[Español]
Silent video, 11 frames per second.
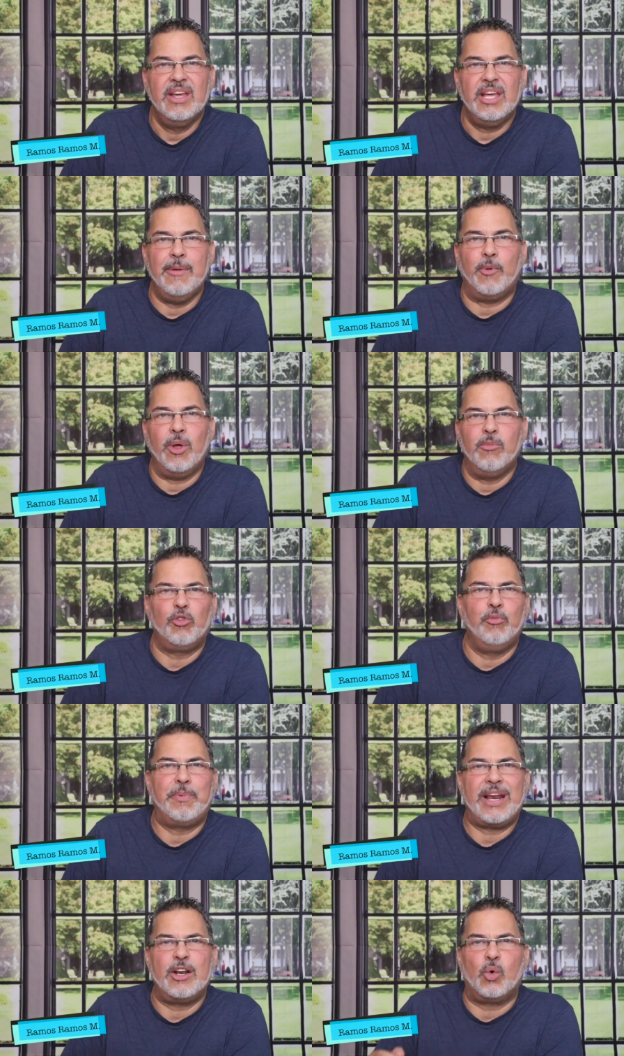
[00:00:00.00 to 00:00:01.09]
y podemos
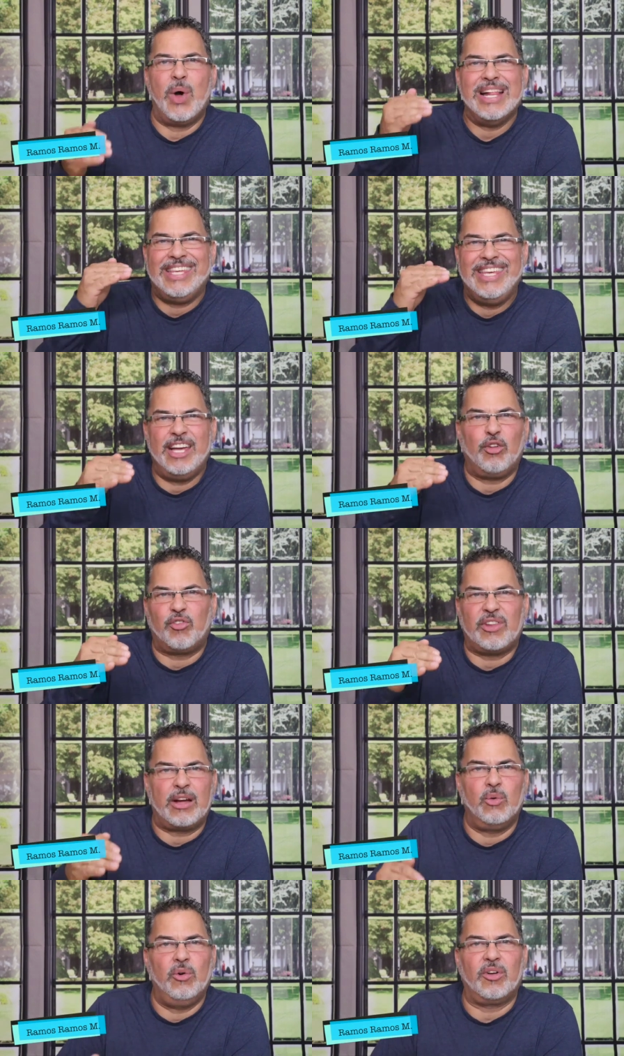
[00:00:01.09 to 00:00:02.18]
superar cualquier
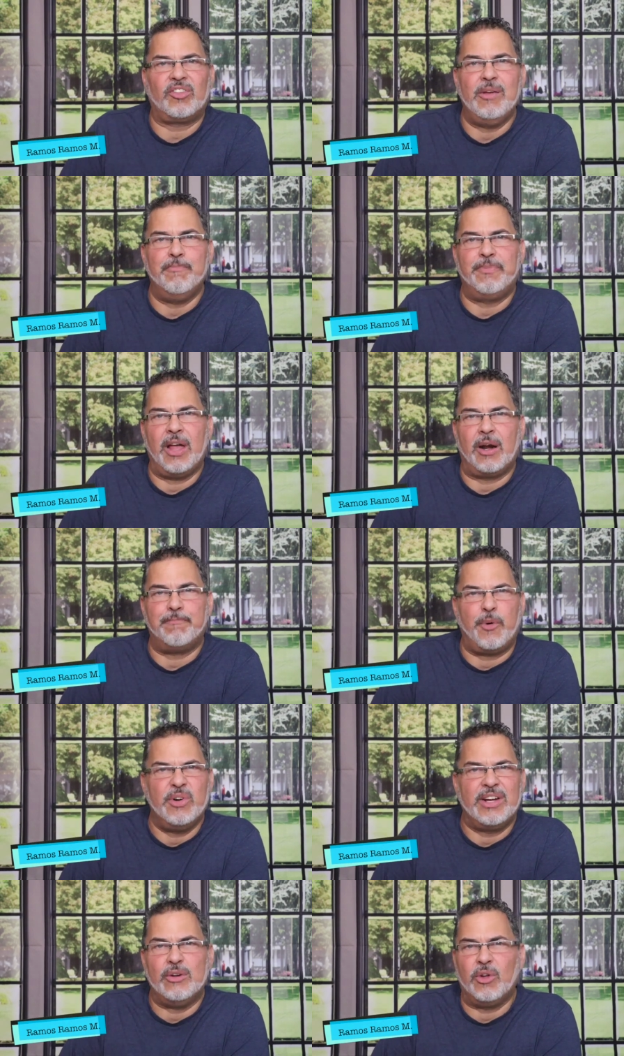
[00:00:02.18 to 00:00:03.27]
obstáculo que se
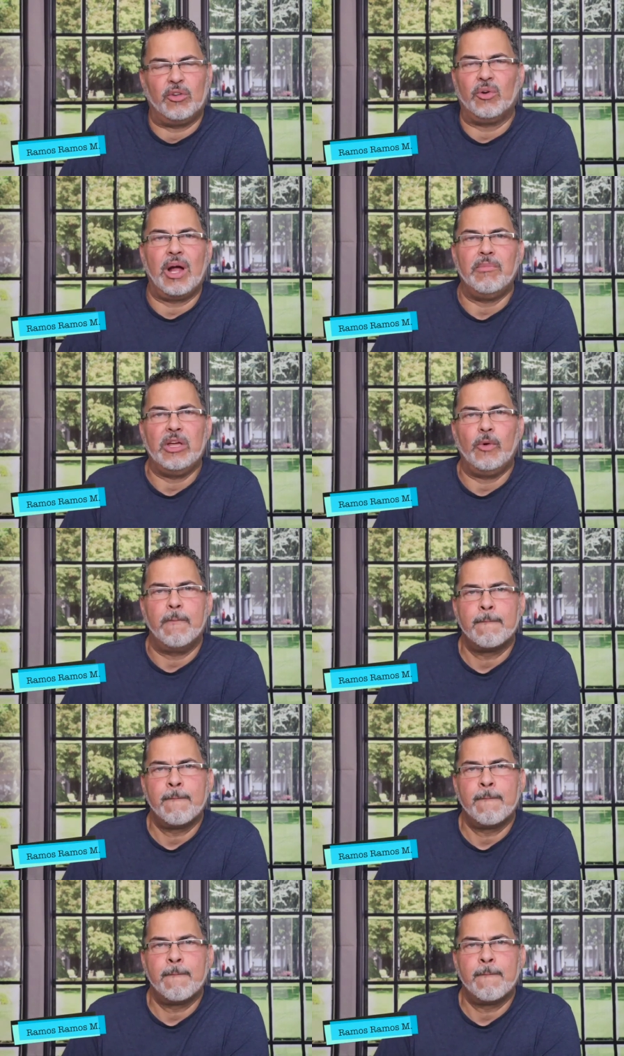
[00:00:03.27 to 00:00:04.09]
interponga en nuestro camino.